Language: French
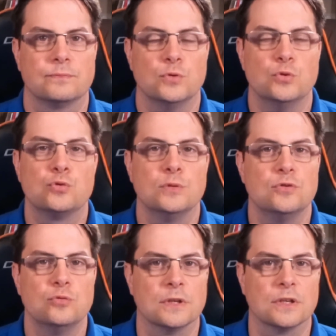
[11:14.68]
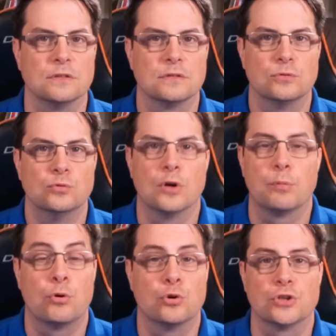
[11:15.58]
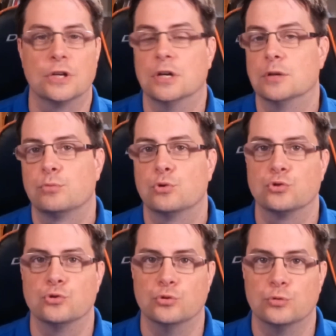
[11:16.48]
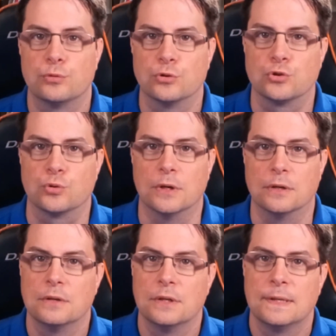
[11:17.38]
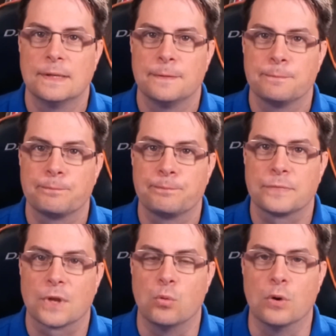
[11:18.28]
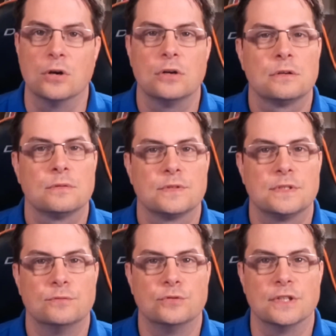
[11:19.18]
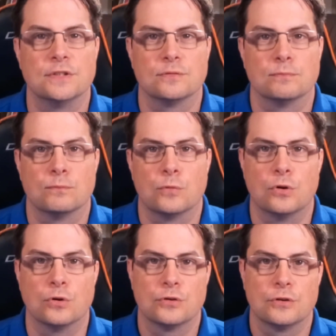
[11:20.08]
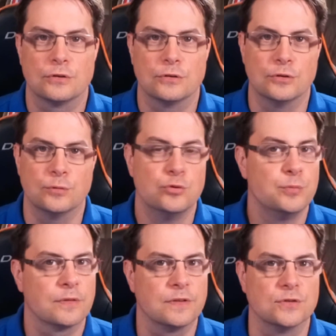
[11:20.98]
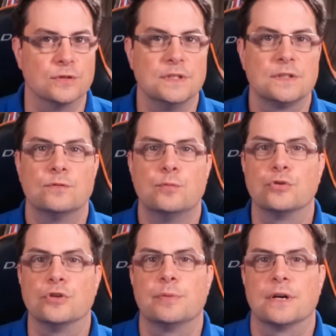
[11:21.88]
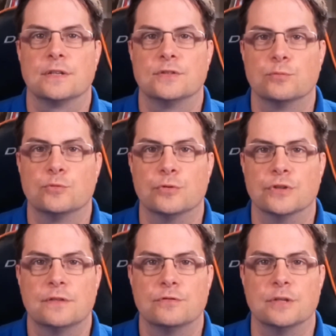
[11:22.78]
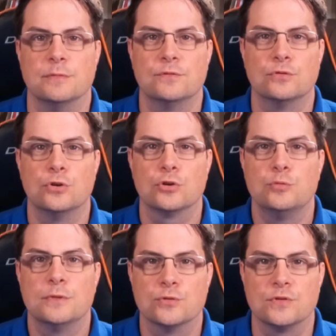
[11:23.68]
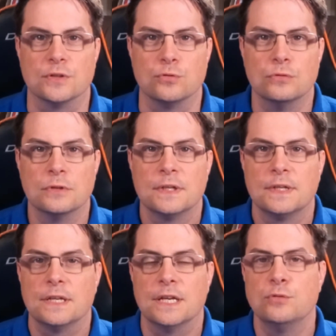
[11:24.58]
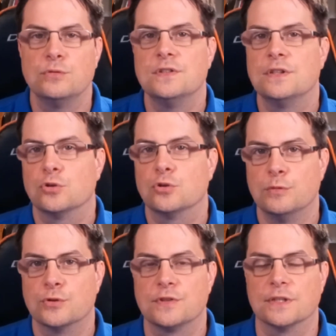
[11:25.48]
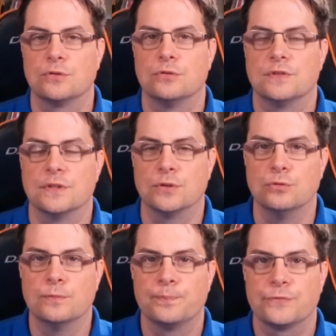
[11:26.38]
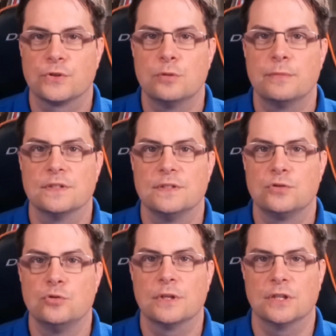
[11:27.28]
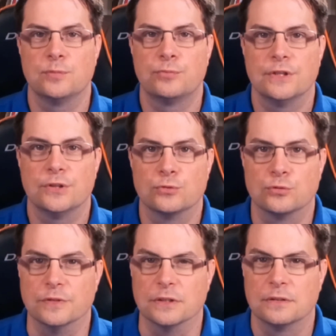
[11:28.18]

Une suite numérique, ou proche 1, proche 2, proche 3. Ou alors, si vous êtes encore euh, plus perfectionniste, vous pourriez par exemple demander à vos amis leur numéro de sécu et utiliser leur numéro de sécu comme indice numérique pour les retrouver.